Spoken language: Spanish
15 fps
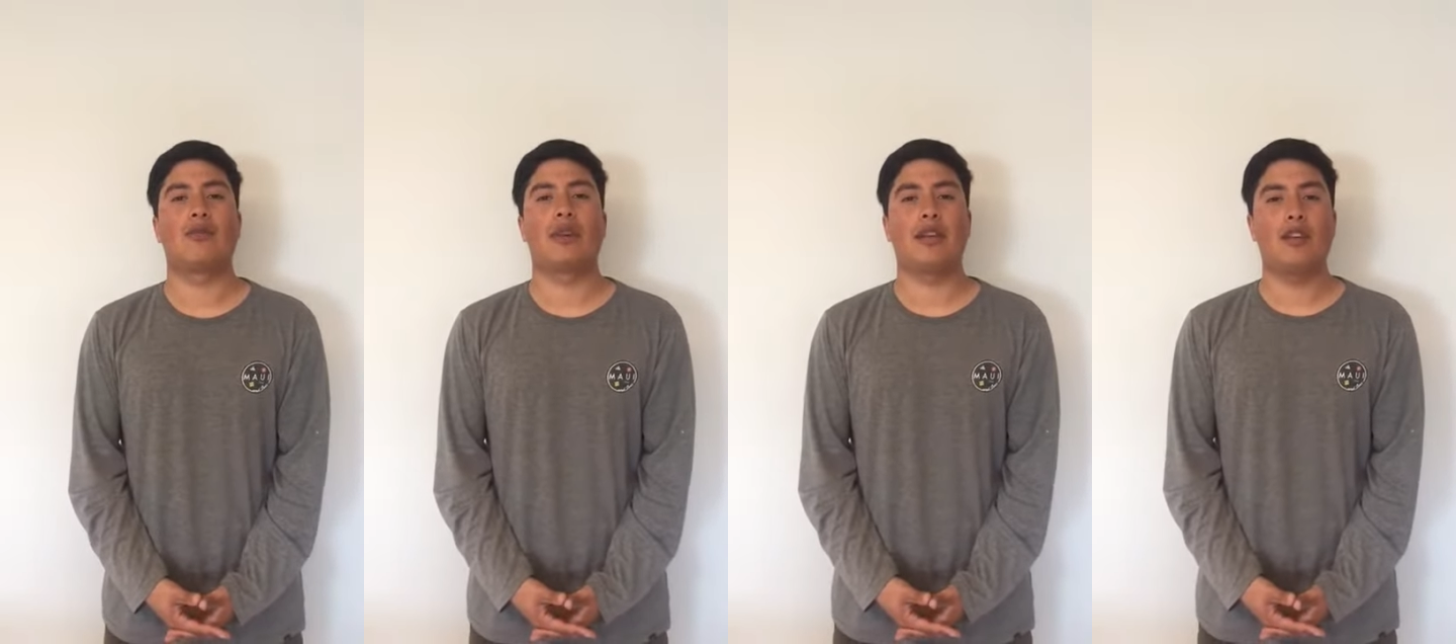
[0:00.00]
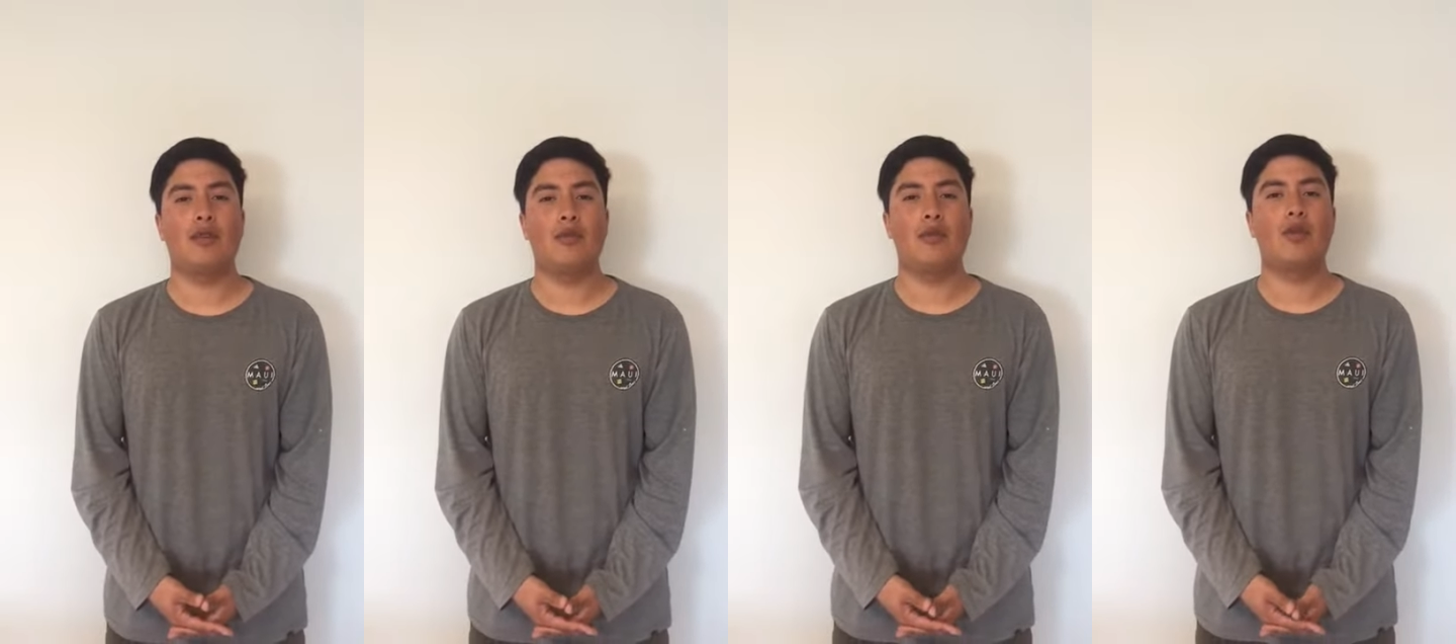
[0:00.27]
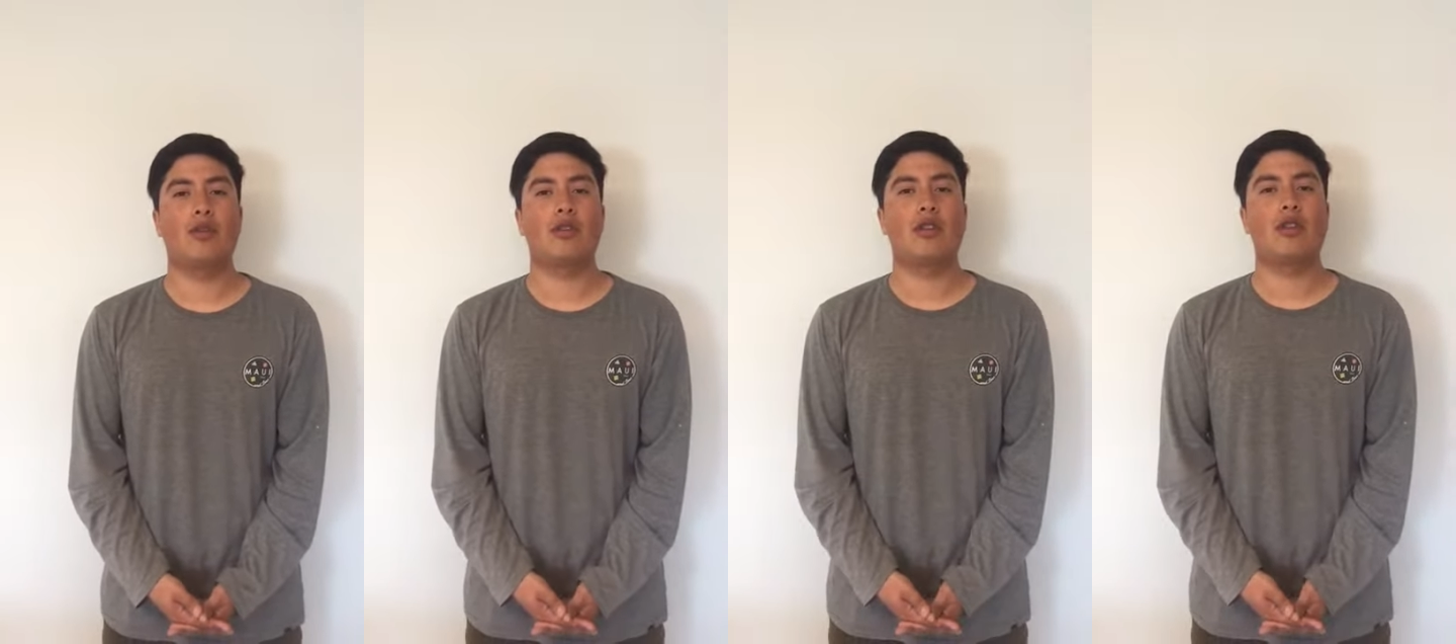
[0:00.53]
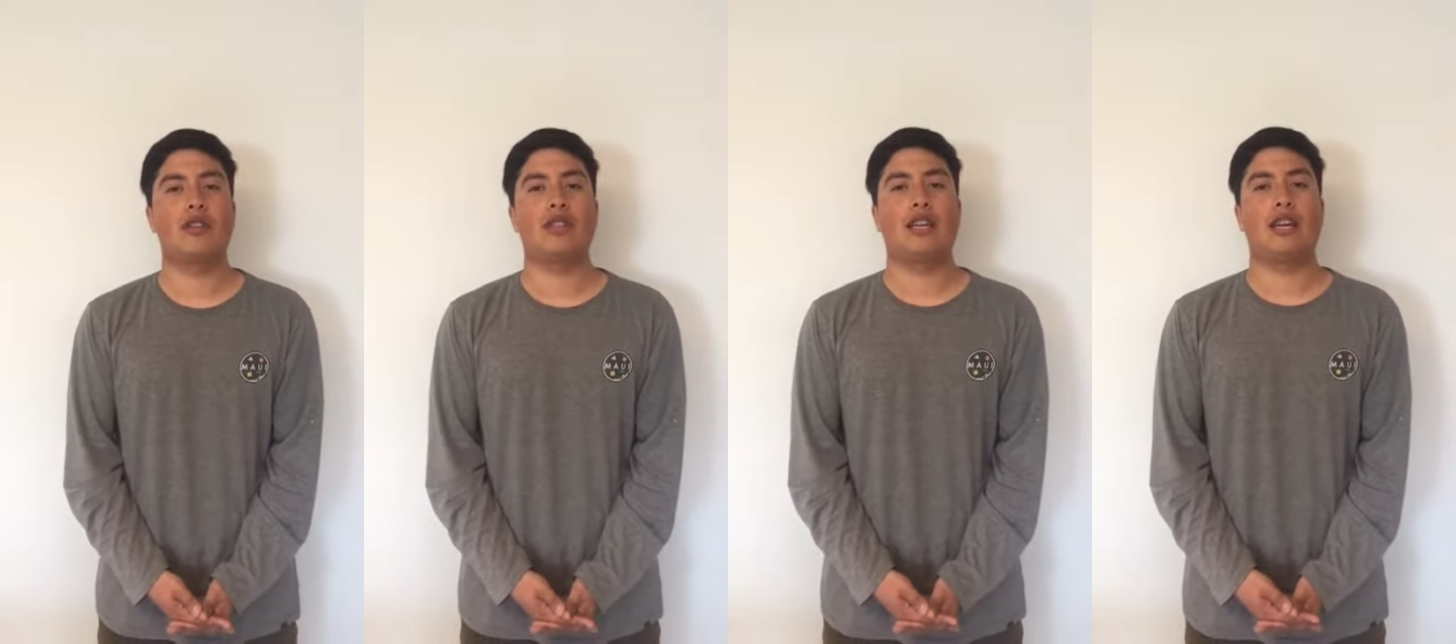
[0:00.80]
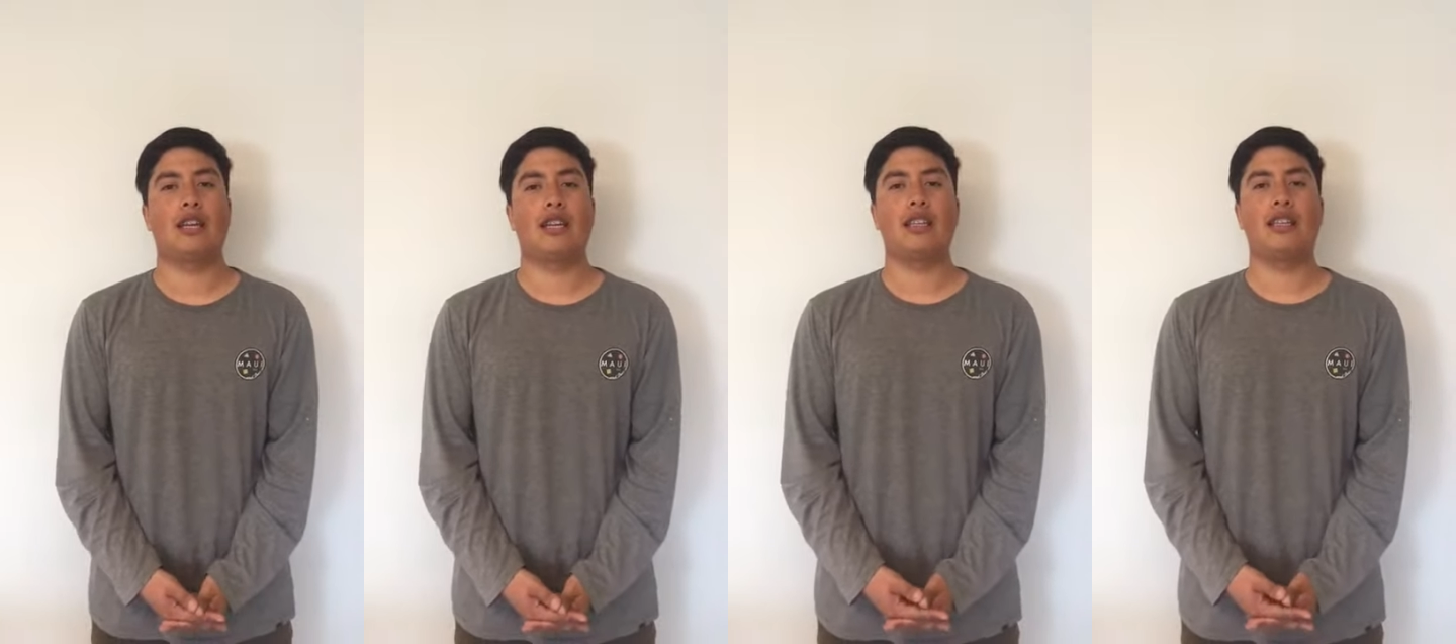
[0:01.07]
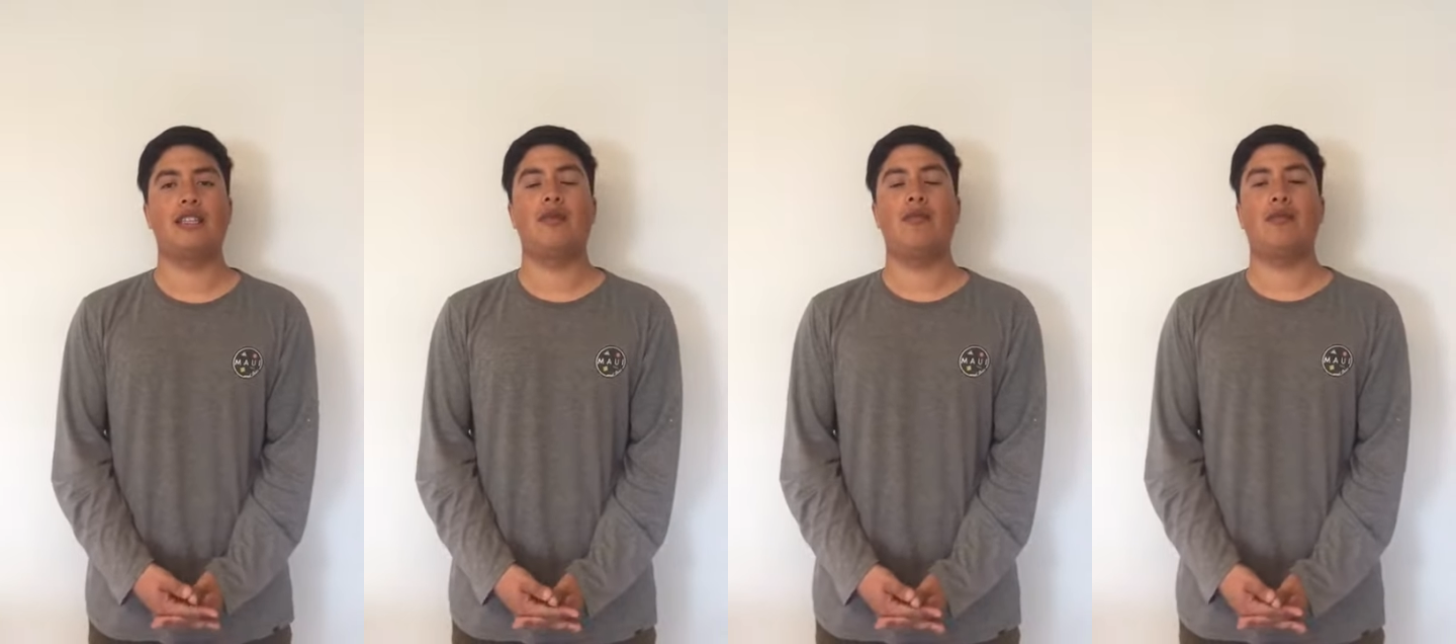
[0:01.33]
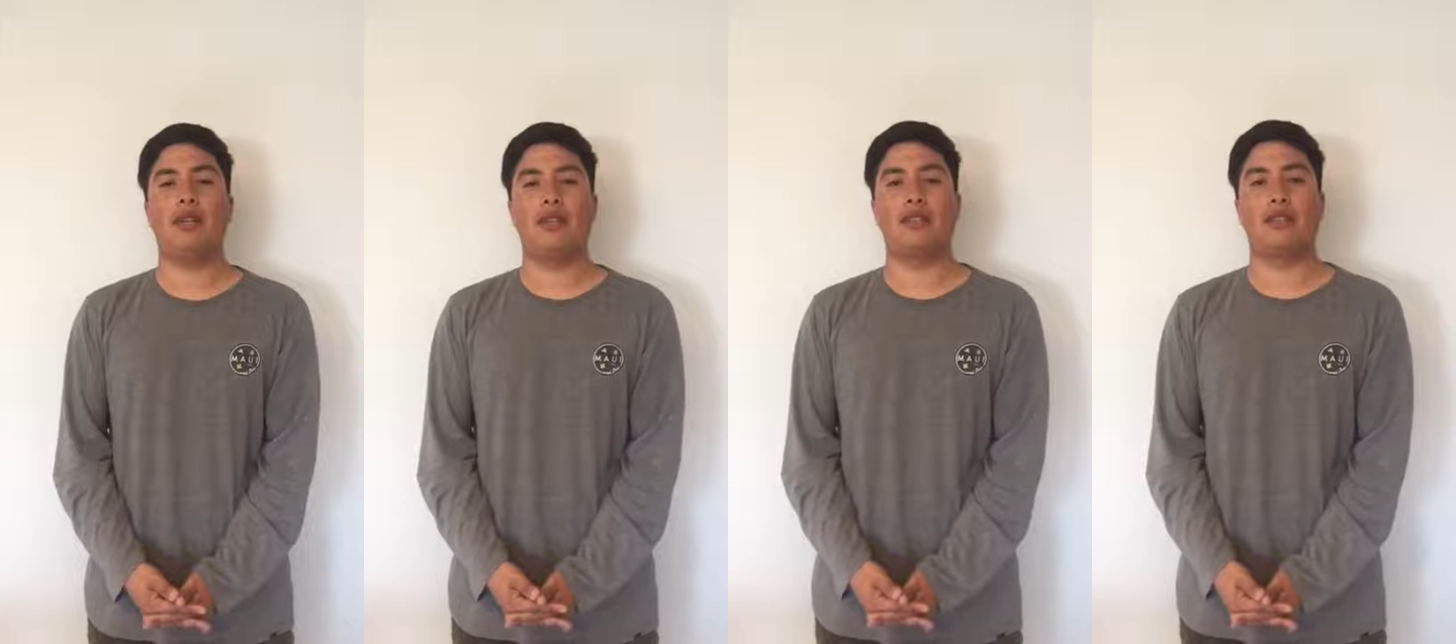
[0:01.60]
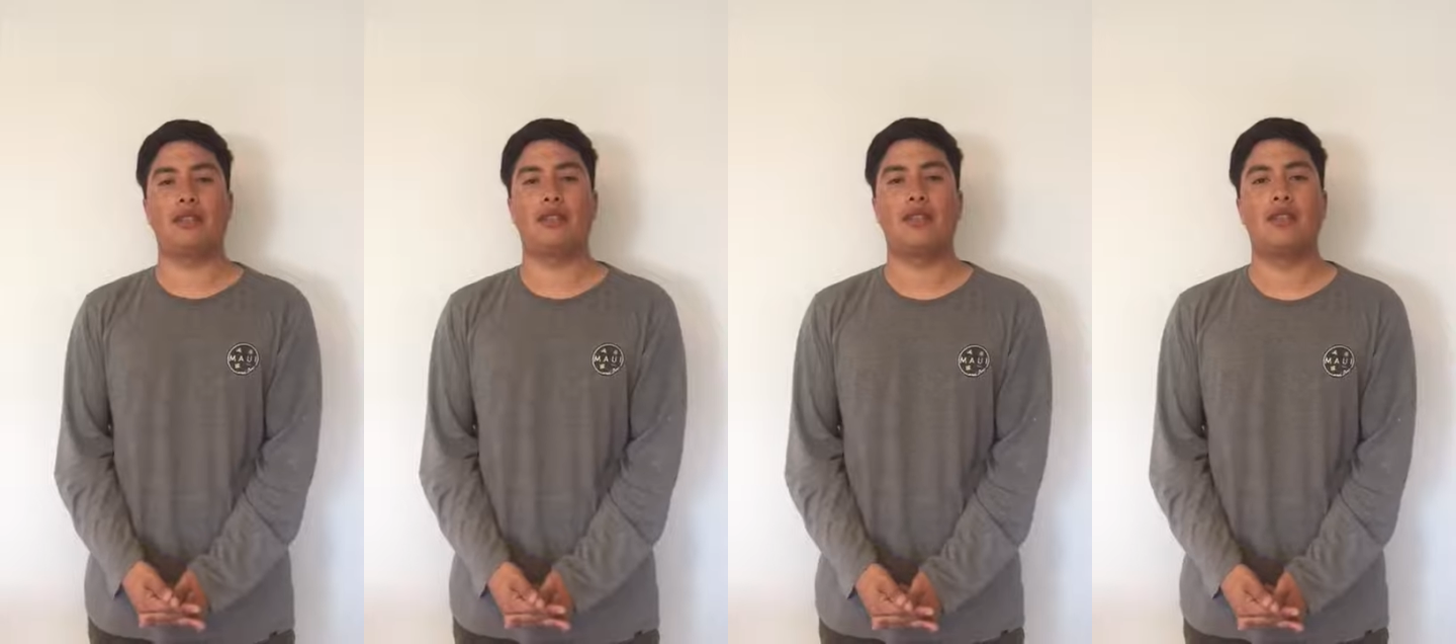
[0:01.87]
pequeños productores a grandes
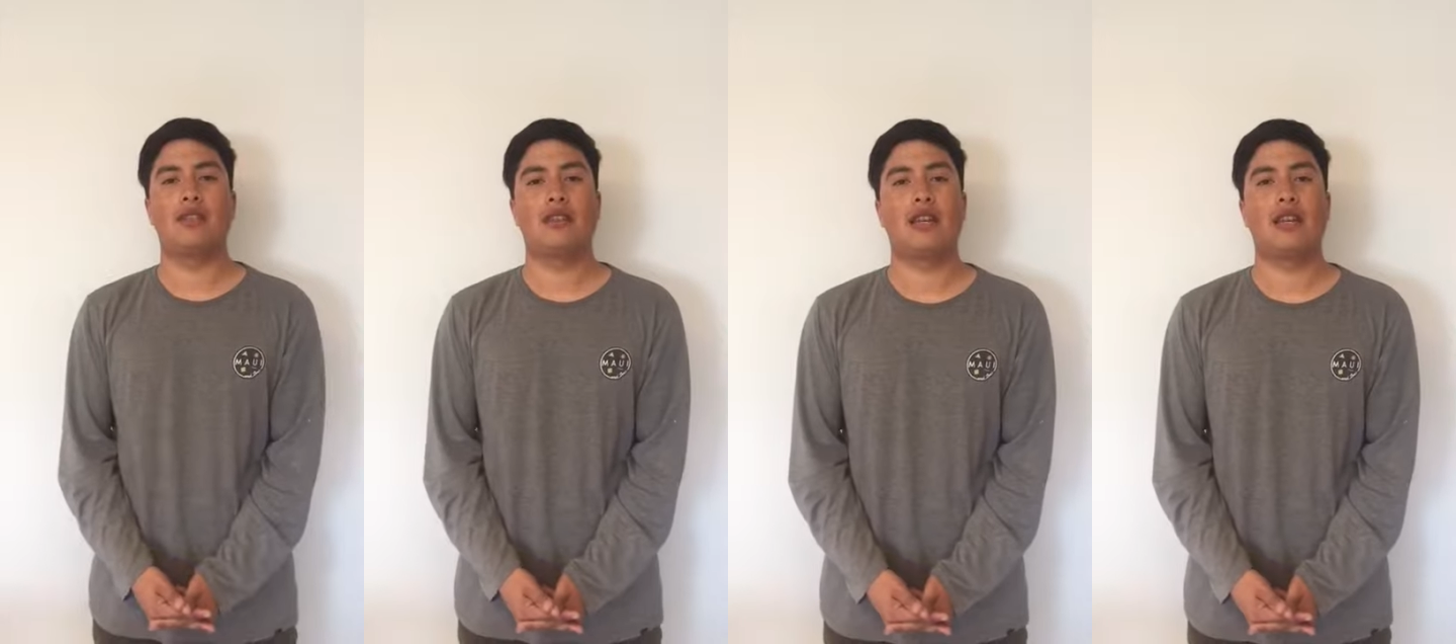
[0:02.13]
empresas,